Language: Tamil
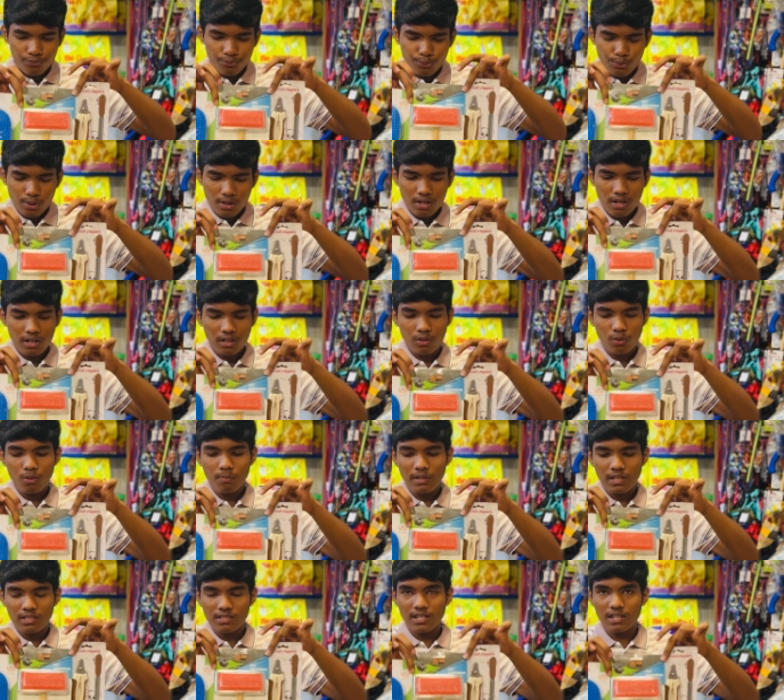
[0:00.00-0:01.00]
ஃபுல்
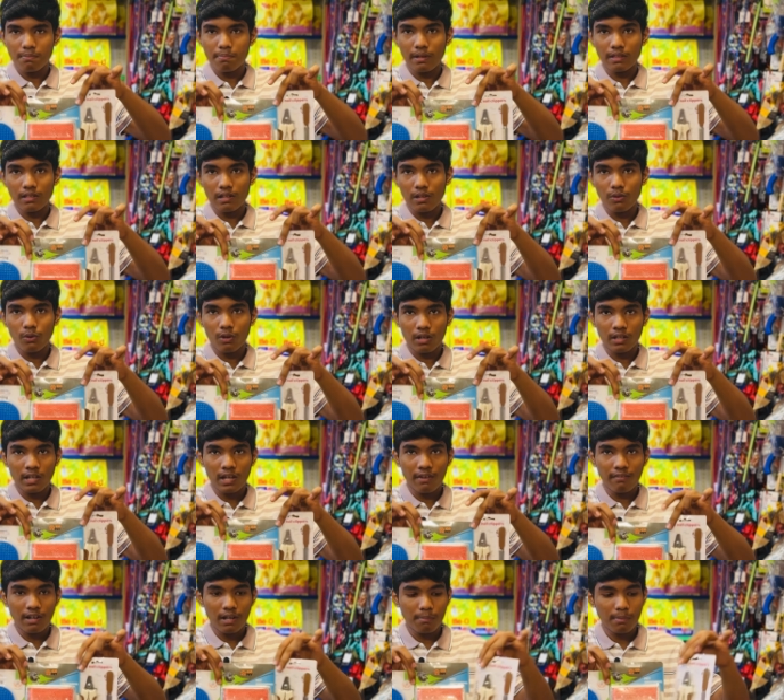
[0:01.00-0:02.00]
க்ரூமிங் செட் பார்த்தோன்னா உங்ககிட்ட
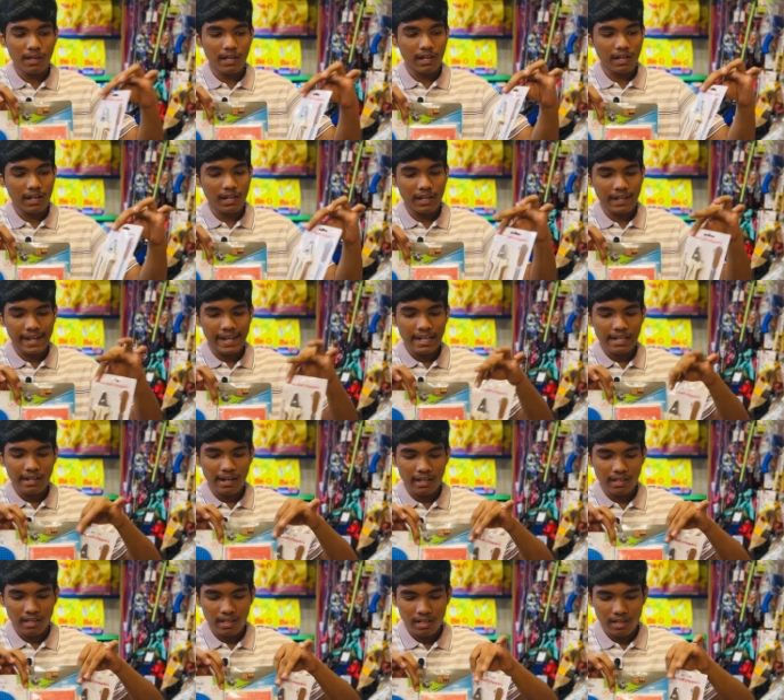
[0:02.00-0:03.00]
அவைலபிளாக இருக்குது நெயில்
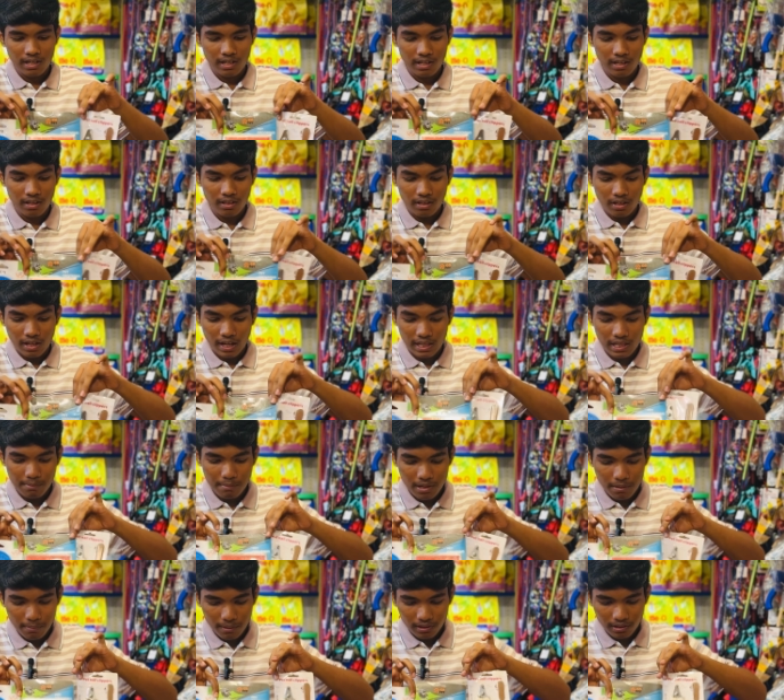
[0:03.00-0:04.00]
கட்டரு அதே
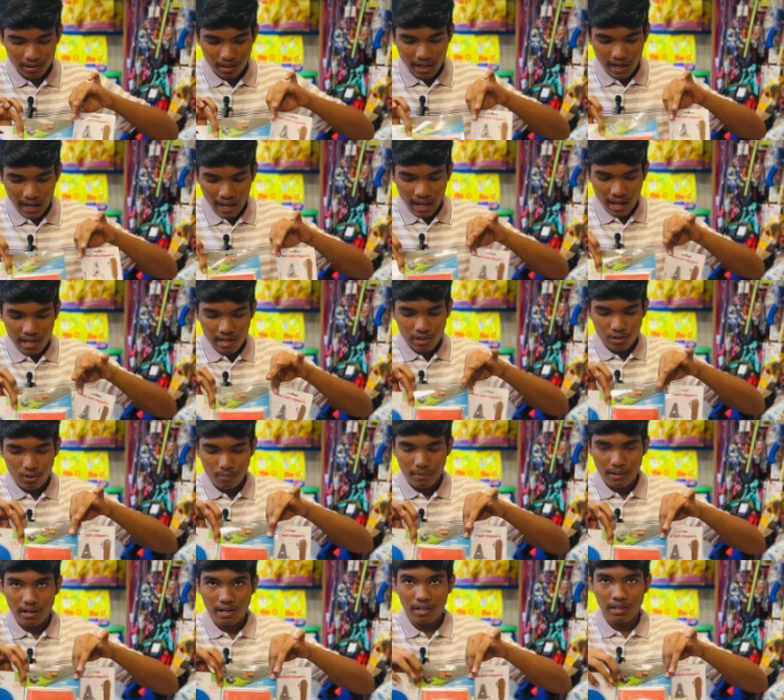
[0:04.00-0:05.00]
மாதிரி பார்த்தோன்னா ஹேர் இது
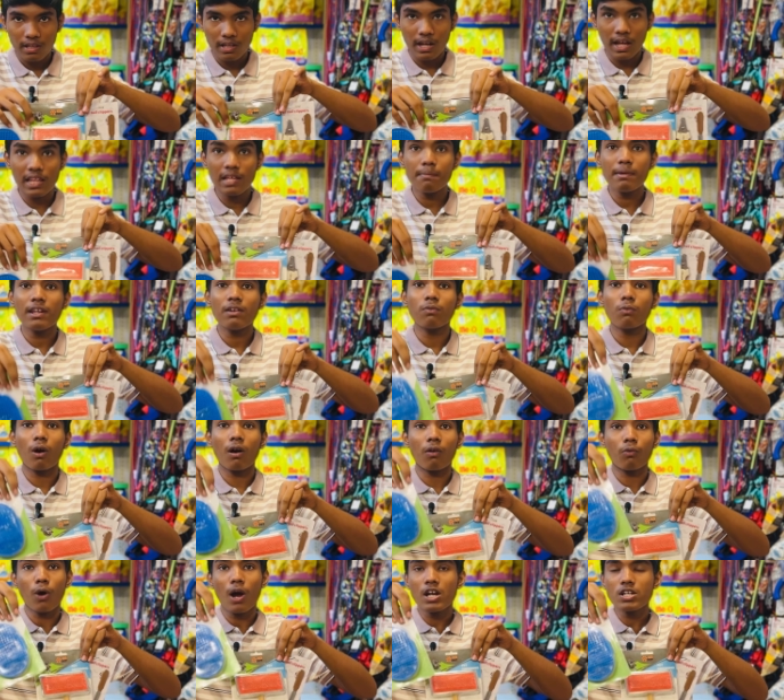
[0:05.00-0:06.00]
பண்ணுறது அதே மாதிரி
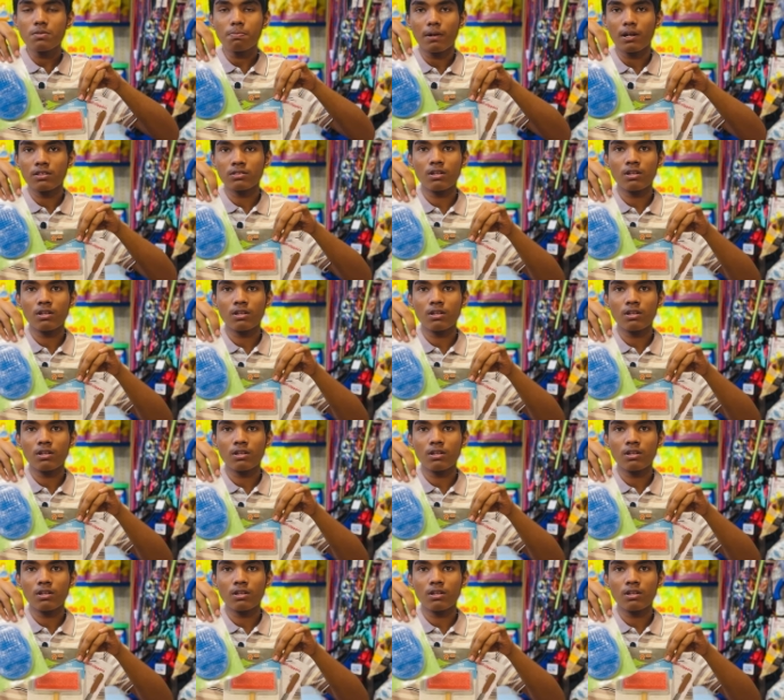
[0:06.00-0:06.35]
வாஷ் பண்ண